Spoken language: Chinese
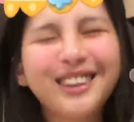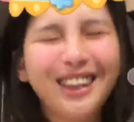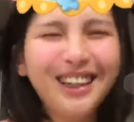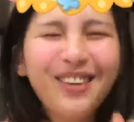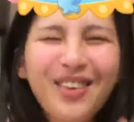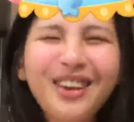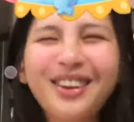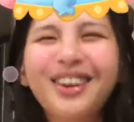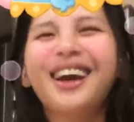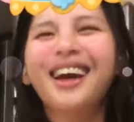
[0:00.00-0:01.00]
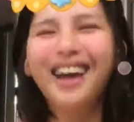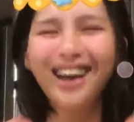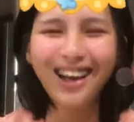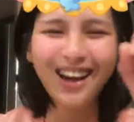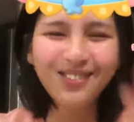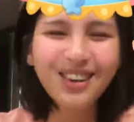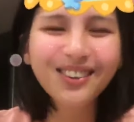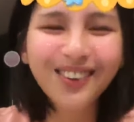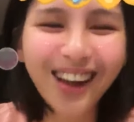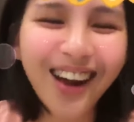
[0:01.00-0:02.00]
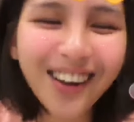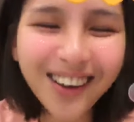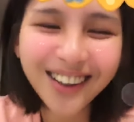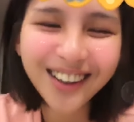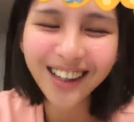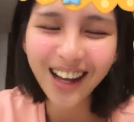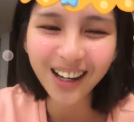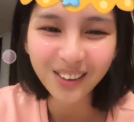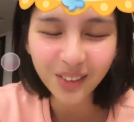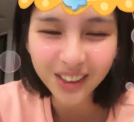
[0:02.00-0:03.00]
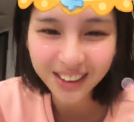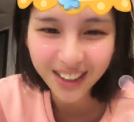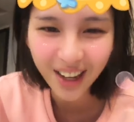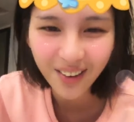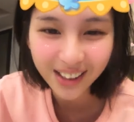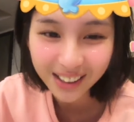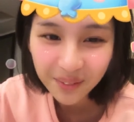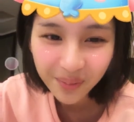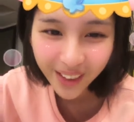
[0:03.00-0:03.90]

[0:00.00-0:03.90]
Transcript: 所以要面对。好，面对哈，好，我一直跳话题。